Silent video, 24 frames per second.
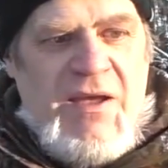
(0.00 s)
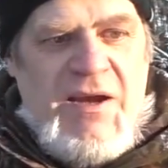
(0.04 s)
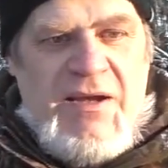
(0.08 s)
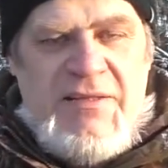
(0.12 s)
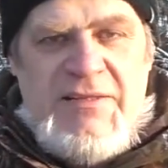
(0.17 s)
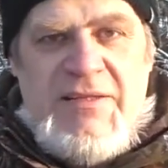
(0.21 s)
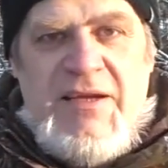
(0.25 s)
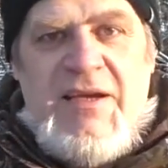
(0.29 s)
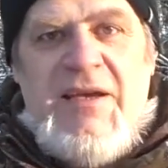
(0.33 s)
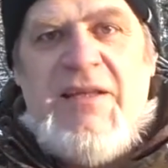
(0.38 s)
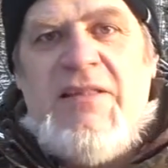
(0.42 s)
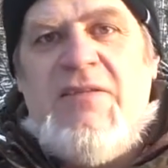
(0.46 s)
А
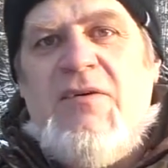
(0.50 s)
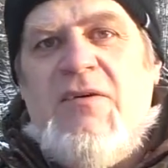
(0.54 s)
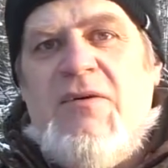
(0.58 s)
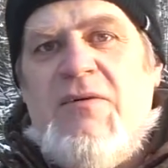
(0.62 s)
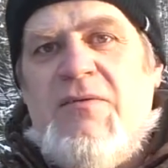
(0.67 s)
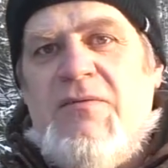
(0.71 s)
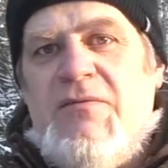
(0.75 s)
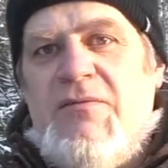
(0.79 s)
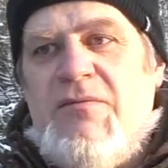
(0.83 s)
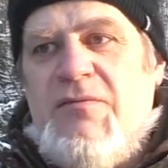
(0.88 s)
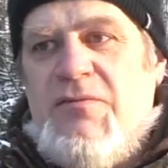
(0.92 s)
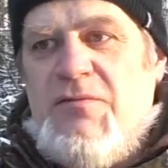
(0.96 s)
до
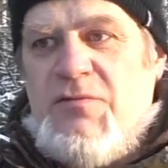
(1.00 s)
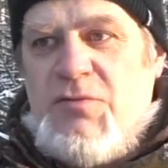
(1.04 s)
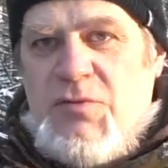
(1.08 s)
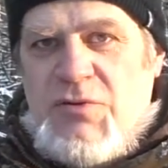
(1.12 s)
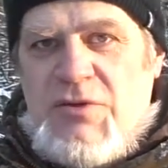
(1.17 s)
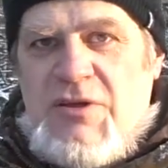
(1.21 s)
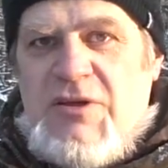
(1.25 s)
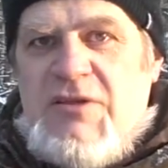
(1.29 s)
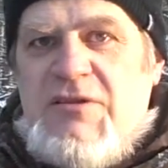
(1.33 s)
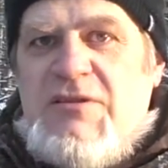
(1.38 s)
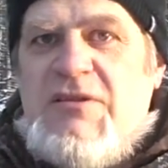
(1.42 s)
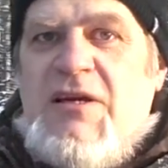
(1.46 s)
этого в
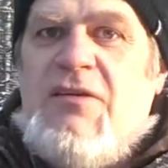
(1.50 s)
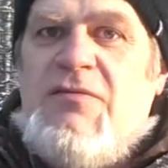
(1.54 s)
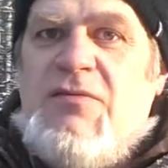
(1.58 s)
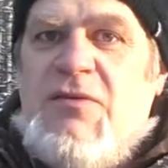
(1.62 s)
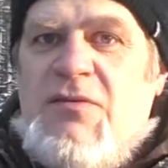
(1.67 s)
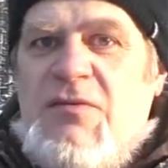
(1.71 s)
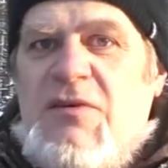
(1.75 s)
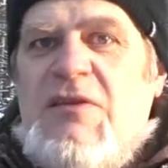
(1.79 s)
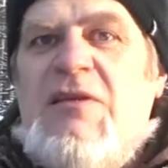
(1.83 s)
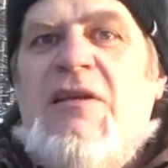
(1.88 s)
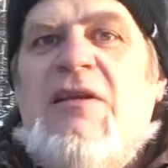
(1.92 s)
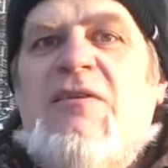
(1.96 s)
других снах
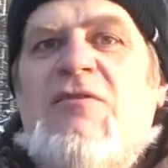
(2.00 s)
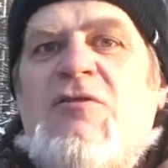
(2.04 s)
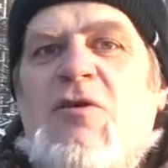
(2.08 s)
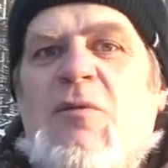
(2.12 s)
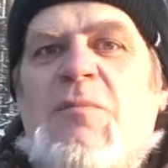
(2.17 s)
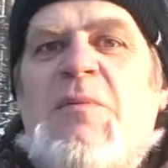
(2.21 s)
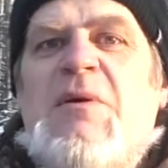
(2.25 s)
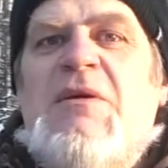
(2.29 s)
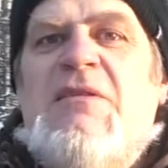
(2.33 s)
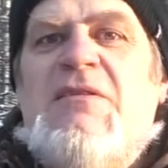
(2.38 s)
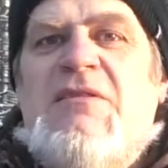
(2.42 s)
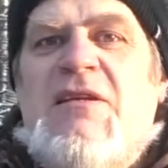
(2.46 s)
вы видели то
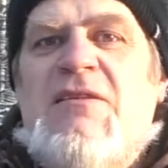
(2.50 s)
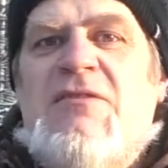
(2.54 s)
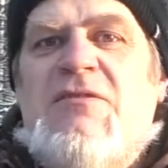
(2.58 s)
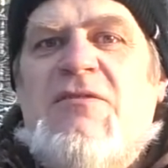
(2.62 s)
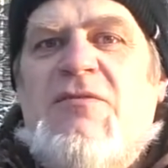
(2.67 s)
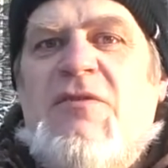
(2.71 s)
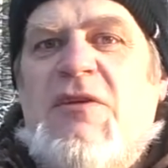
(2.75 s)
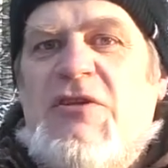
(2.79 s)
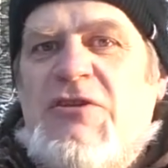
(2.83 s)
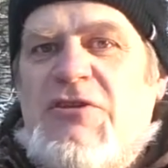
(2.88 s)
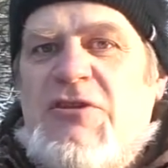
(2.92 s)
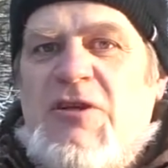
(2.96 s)

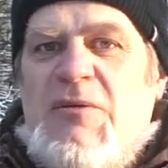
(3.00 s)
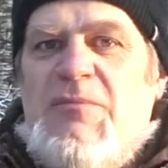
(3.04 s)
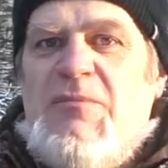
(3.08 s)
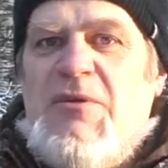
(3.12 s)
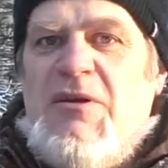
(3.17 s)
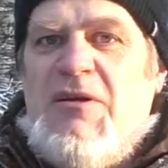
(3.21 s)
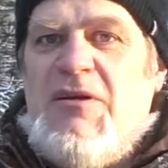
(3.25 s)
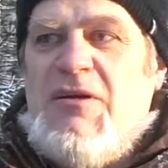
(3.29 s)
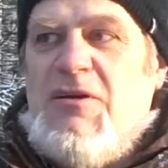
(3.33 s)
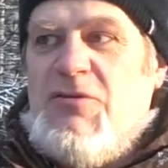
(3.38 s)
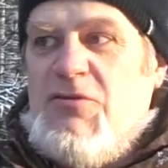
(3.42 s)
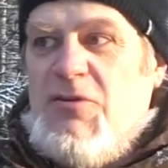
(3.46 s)
пространство
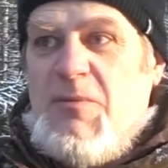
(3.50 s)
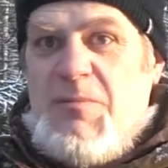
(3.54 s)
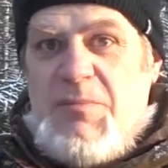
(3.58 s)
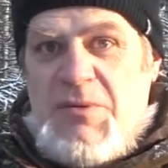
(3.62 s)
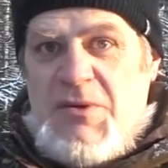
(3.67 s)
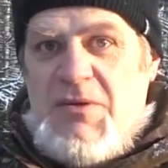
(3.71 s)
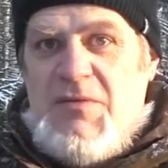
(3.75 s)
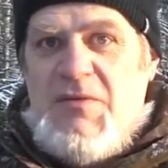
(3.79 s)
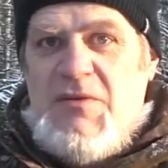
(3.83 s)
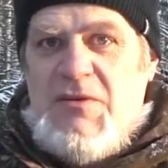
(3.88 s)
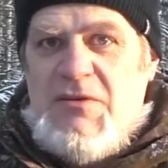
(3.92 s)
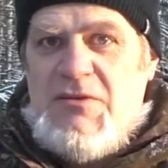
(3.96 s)
волшебное, которое
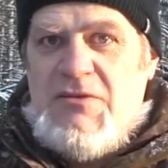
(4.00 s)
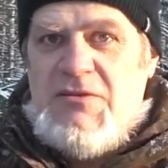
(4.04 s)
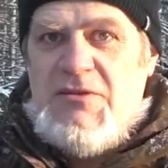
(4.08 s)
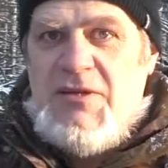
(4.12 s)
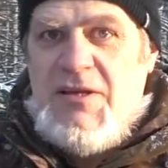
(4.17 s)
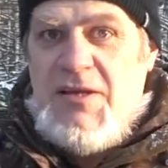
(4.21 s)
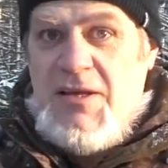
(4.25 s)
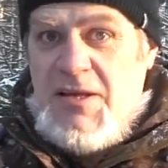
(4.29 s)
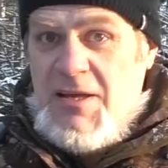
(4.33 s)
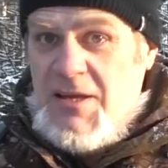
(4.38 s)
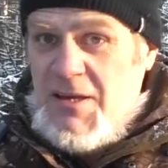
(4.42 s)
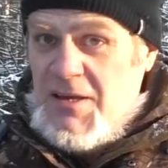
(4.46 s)
появилось.
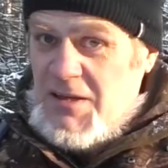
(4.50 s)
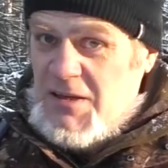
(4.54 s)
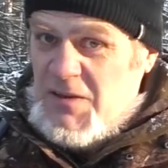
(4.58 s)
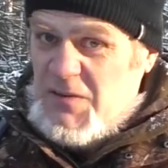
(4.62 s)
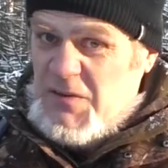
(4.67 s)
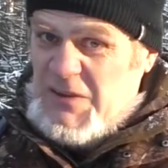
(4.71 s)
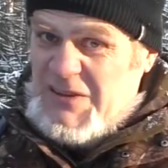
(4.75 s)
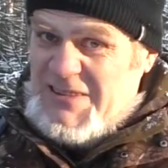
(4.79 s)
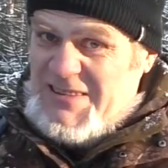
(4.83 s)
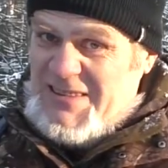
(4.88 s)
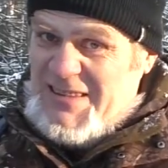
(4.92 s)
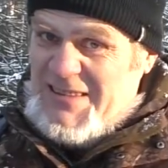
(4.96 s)
И
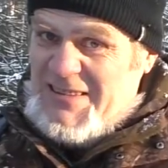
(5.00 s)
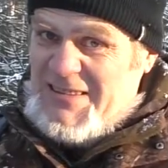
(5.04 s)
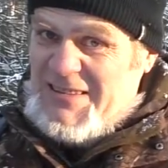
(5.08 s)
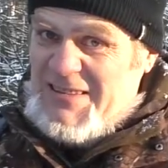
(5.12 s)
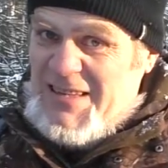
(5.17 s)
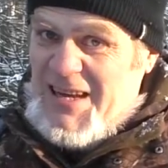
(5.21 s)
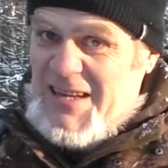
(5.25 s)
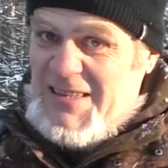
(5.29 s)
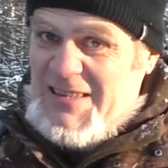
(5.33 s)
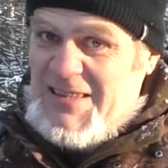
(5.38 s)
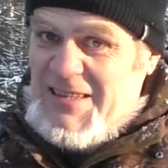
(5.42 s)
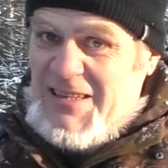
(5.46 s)
вы
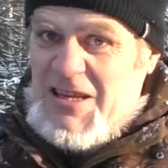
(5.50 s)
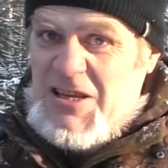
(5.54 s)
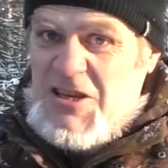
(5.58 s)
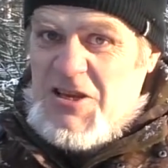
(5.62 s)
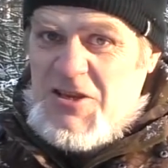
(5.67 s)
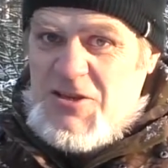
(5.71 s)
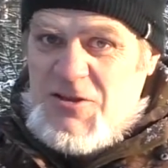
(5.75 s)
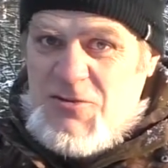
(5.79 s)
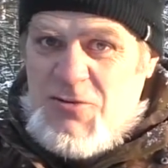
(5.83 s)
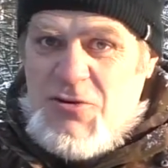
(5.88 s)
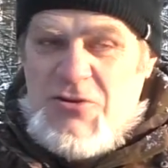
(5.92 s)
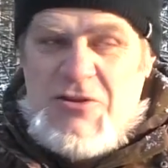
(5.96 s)
сознательно
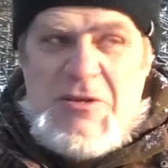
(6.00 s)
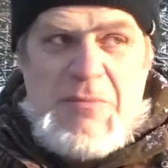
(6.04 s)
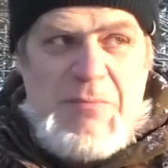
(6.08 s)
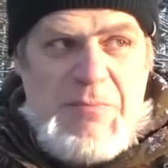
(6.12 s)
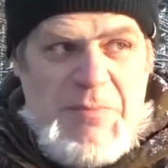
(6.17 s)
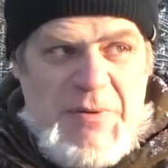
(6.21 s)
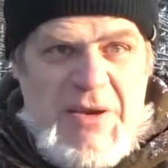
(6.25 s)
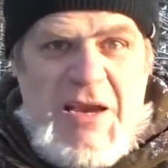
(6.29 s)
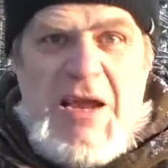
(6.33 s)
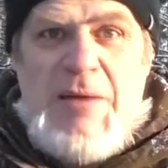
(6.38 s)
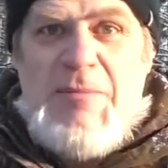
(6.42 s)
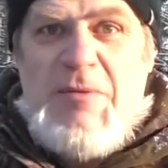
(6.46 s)
идете
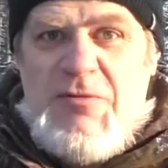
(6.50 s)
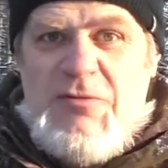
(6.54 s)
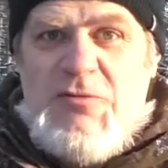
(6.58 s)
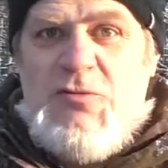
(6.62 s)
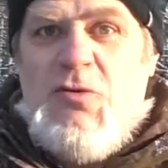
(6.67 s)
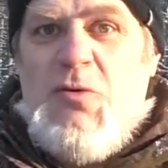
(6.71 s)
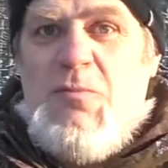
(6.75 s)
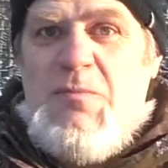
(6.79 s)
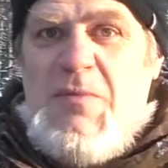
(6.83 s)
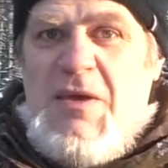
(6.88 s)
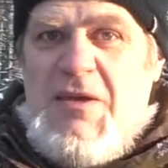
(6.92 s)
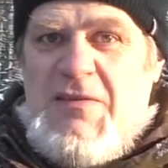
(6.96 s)
прямо в
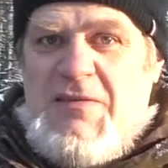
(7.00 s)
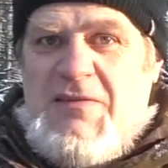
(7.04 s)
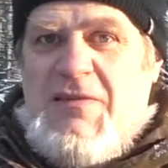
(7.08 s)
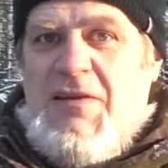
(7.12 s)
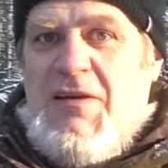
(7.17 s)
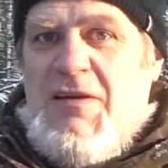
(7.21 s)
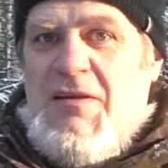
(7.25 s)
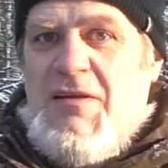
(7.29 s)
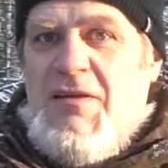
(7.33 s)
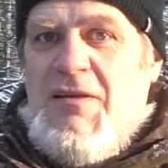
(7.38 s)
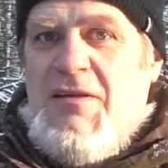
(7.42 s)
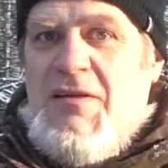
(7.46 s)
то
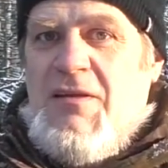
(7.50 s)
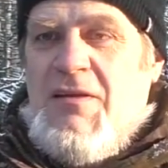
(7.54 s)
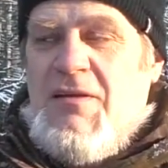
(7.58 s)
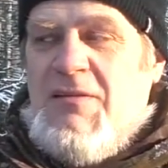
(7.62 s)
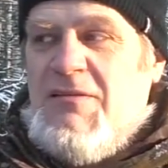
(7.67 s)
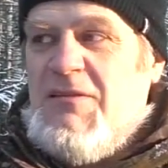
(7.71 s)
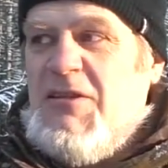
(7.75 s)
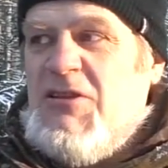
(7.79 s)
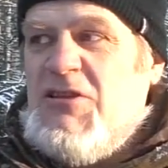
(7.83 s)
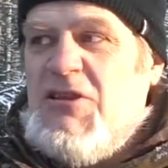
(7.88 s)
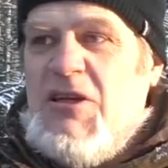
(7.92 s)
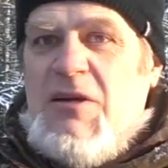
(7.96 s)
место.
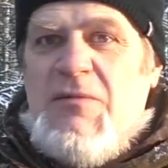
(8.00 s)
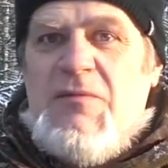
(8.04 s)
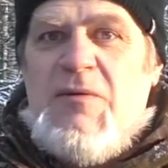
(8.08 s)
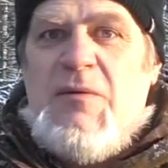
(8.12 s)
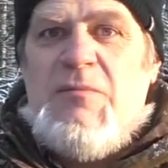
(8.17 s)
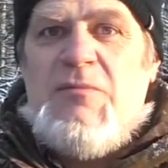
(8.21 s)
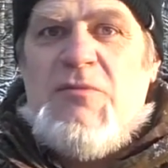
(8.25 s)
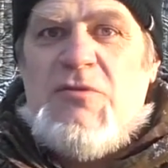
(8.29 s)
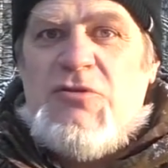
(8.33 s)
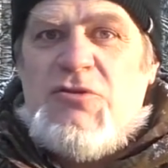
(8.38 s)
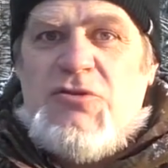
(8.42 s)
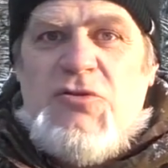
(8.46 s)
Зачем
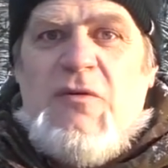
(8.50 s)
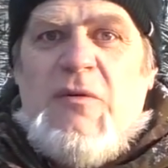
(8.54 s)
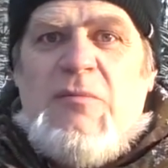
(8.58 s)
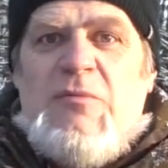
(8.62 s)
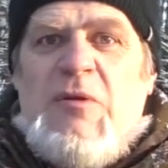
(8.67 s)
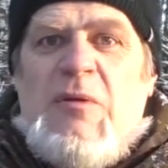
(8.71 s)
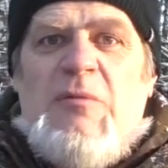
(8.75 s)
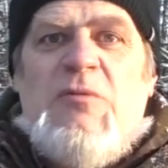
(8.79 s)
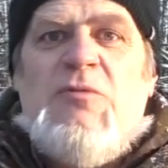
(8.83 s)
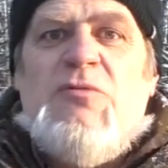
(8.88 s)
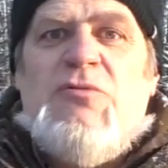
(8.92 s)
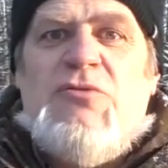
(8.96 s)
вам? Что вам
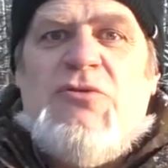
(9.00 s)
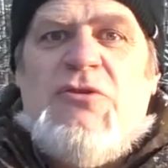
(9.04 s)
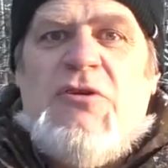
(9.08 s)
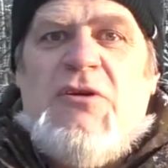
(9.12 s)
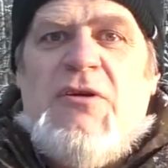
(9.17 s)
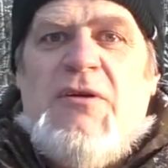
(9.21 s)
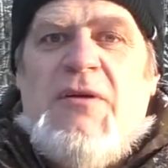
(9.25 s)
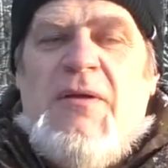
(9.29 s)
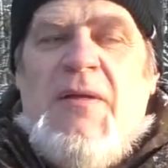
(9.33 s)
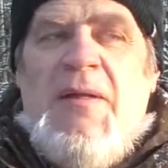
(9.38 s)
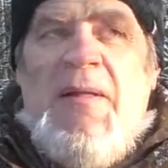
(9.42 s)
там нужно?